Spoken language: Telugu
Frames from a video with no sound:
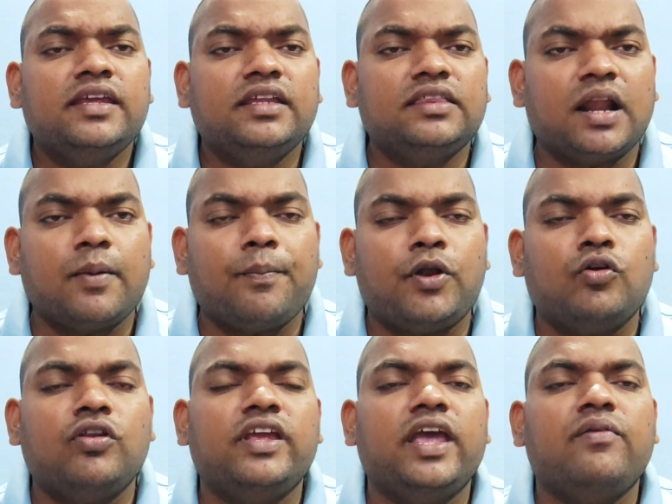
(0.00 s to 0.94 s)
ఇతర
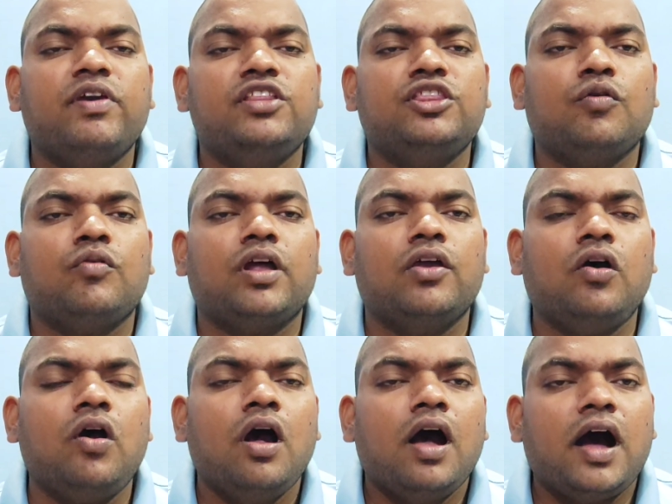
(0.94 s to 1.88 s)
పనులు ఏవైతే ఉన్నాయో
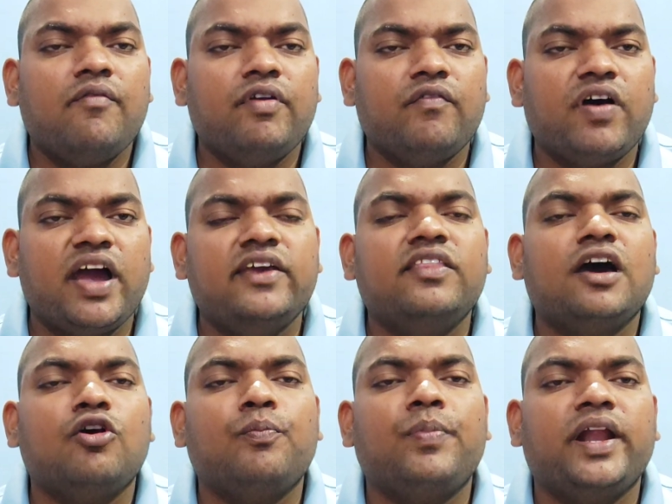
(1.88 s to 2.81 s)
అవి
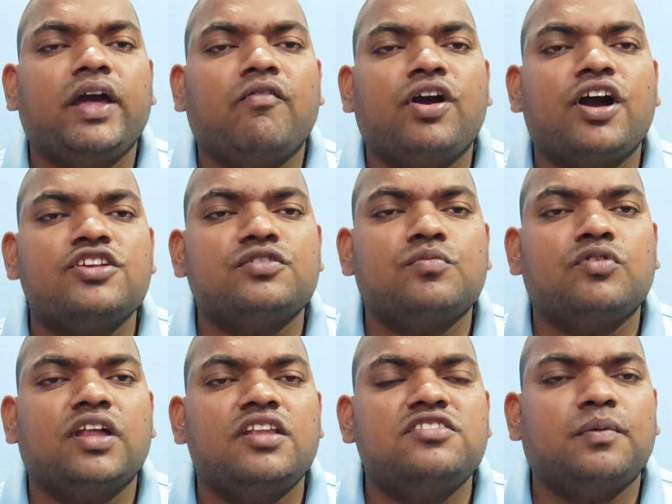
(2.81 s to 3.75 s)
వాయిదాలు పడే అవకాశం
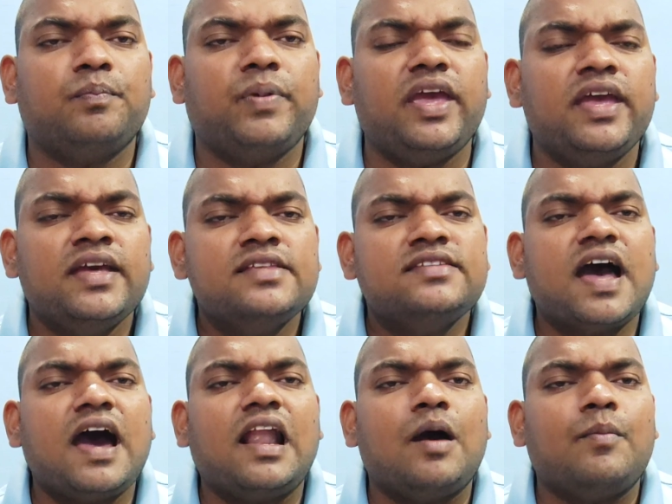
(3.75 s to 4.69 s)
ఉందని చెప్పి
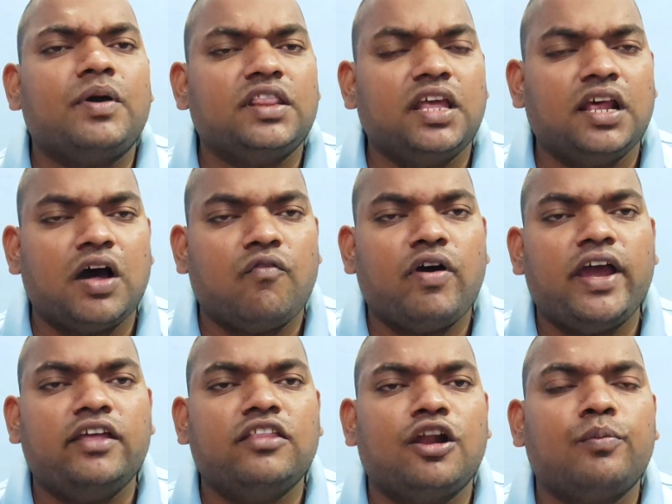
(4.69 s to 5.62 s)
చాలా మంది ఇలా
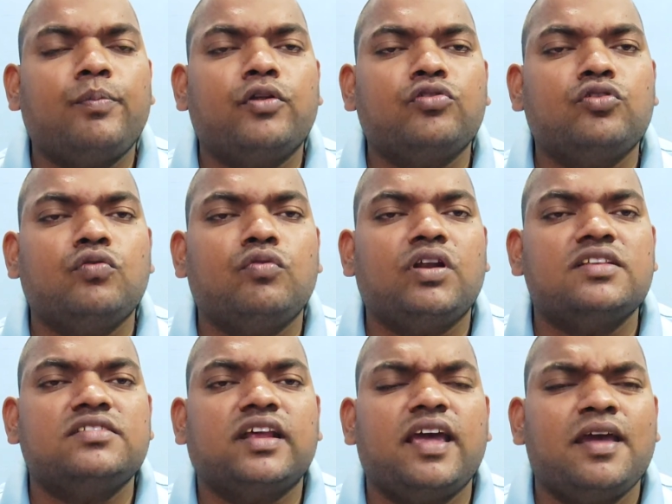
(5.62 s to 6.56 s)
వాయిదాలు పడుతూ ఉన్నా
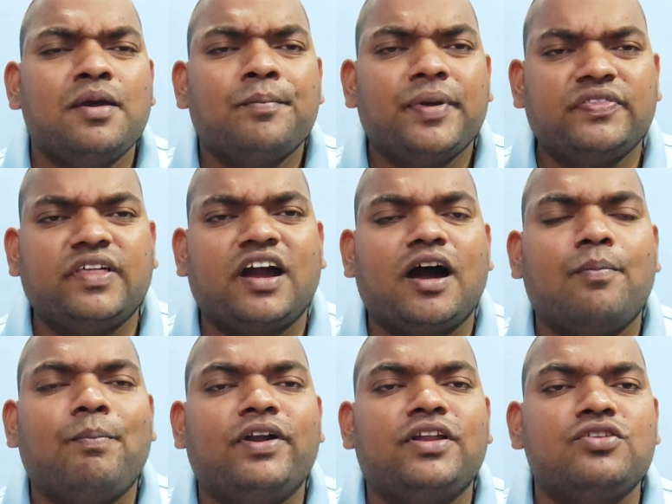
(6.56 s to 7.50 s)
సరే పెద్దగా
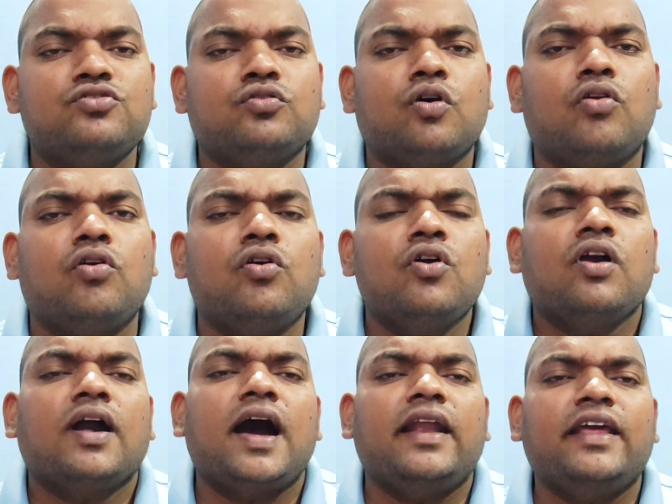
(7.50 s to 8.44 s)
పట్టించుకోరు
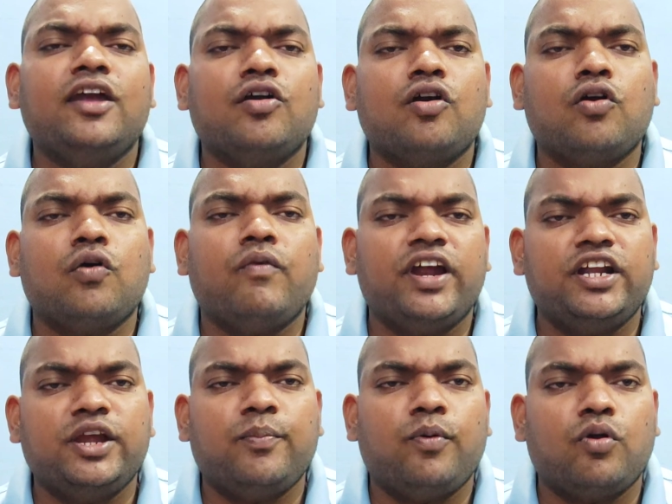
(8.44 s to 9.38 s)
కానీ ఈ యొక్క
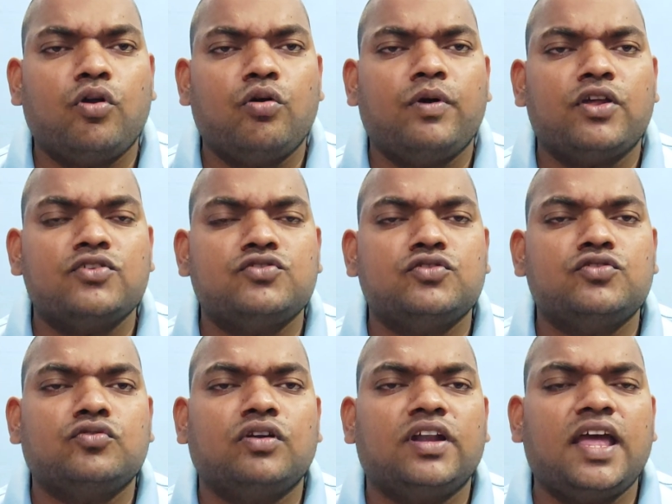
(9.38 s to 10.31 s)
కువైటీ పౌరుడు మనం
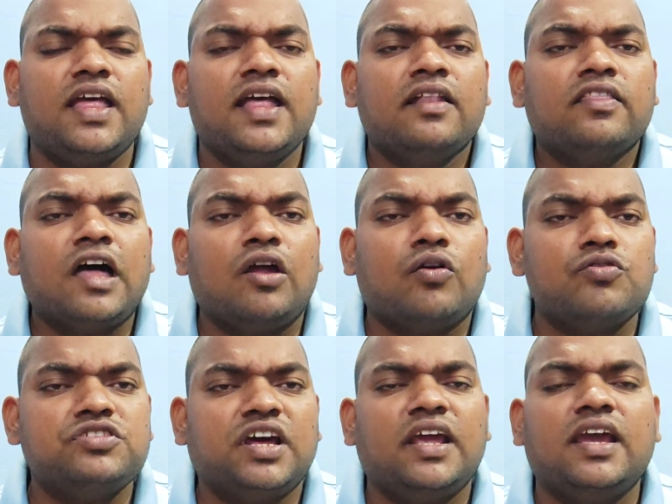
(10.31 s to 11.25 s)
చూసుకుంటే తనకు
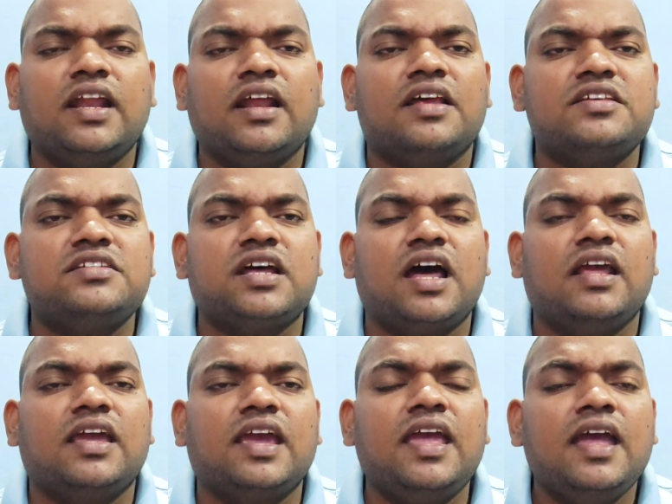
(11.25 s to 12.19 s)
జరిగిన
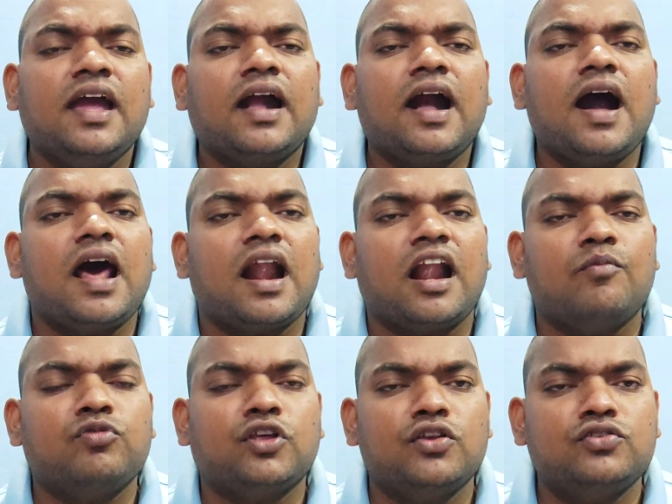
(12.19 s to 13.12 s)
నష్టానికి కారణం
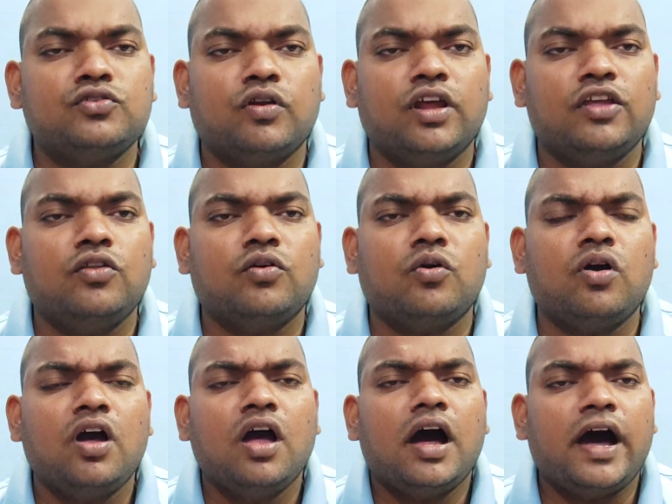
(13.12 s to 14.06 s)
తెలుసుకునేందుకు
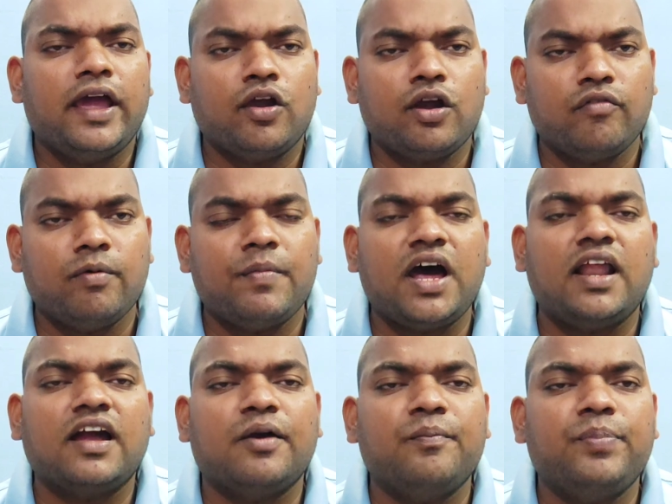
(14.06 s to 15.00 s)
ఆ యొక్క విమాన
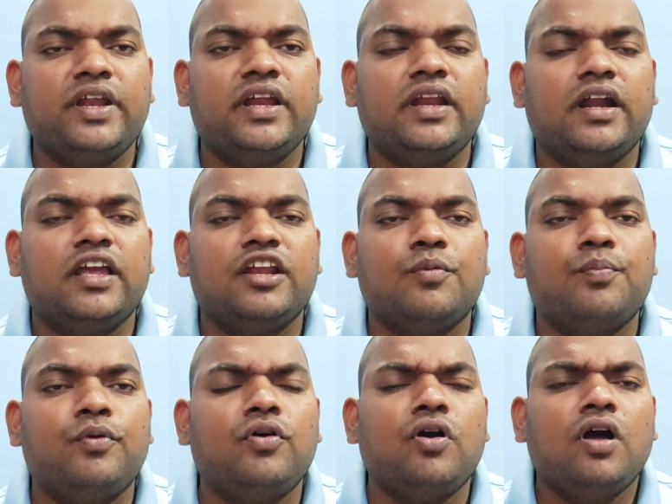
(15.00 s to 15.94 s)
కంపెనీని
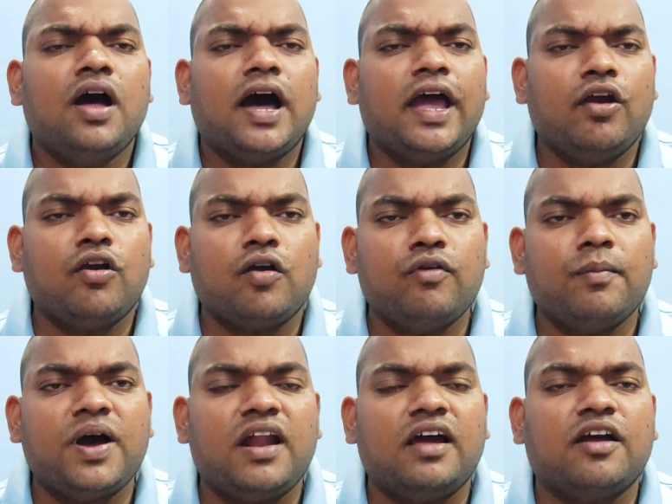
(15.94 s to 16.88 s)
అడిగినప్పుడు ఆ యొక్క
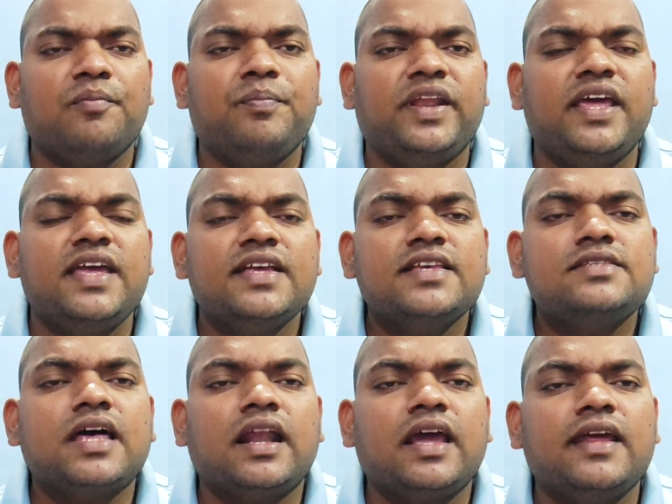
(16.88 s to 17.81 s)
విమాన కంపెనీ
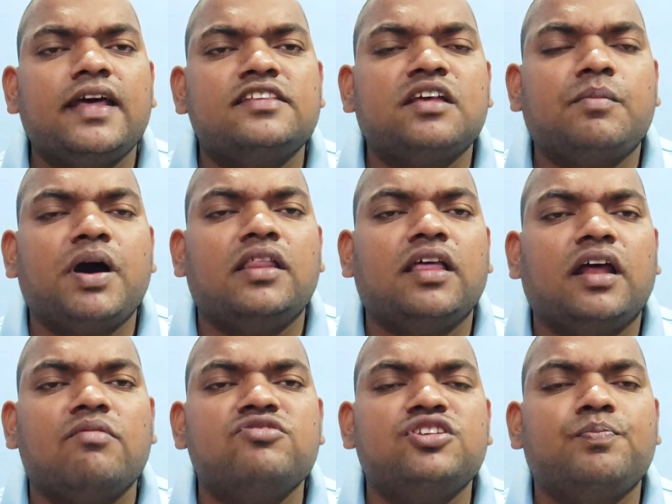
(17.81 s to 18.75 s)
సరైన
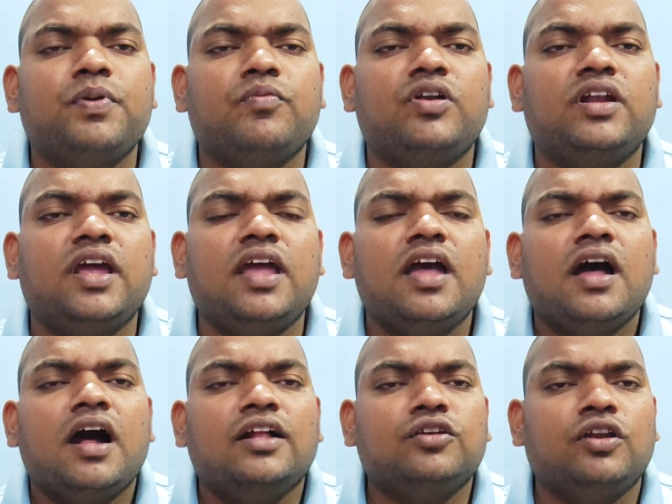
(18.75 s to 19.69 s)
సమాధానం చెప్పి ఉంటే
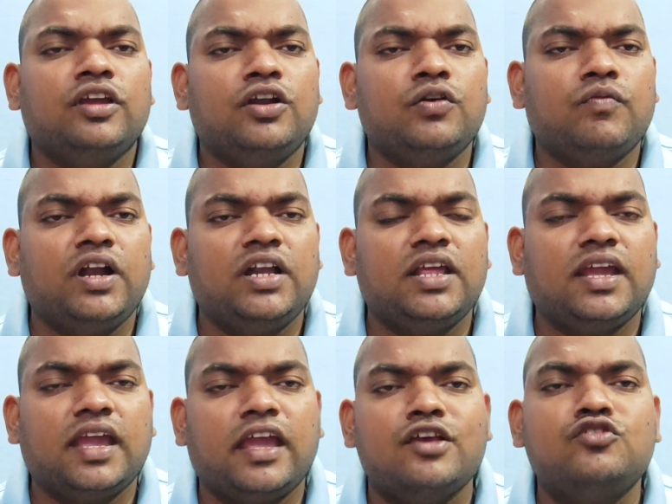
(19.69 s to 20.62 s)
అతడు ఎటువంటి
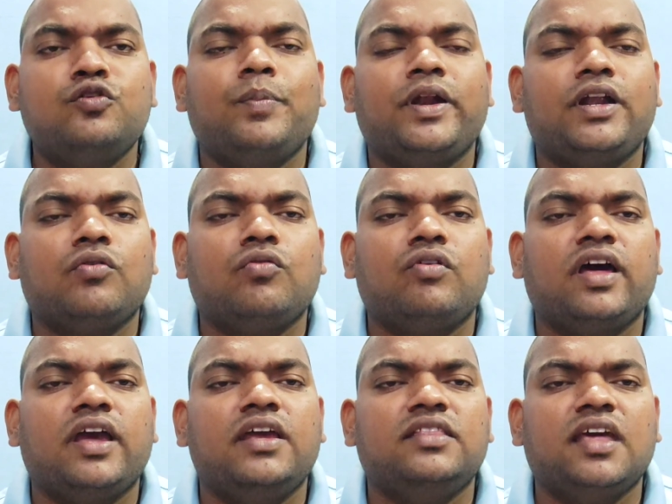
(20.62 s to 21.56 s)
కేసు పెట్టకుండా
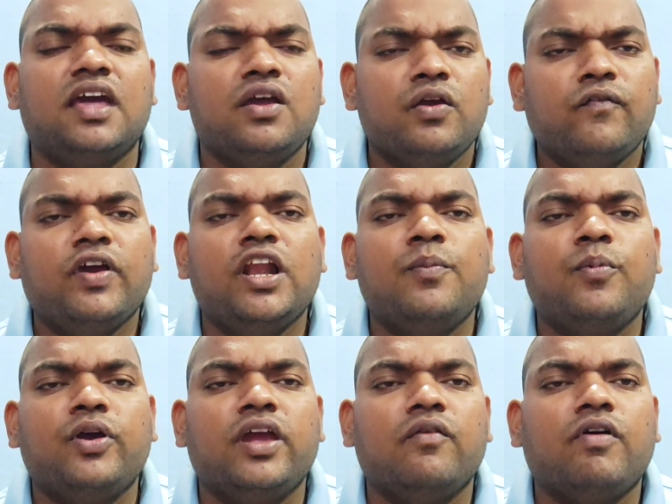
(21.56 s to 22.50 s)
అయితే
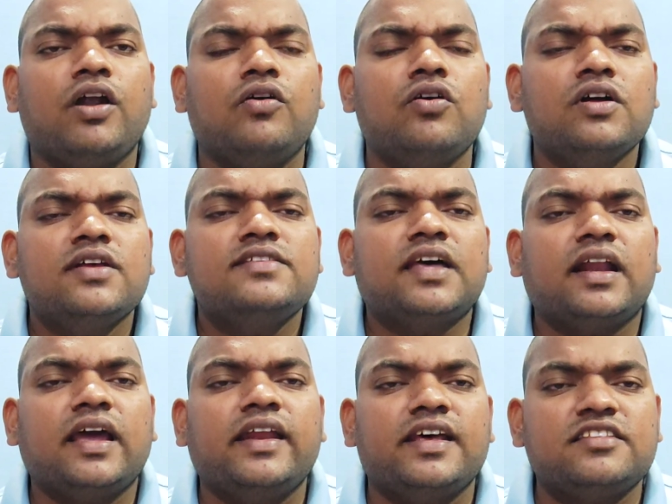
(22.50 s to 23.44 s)
వెళ్లిపోయేవాడు సరైన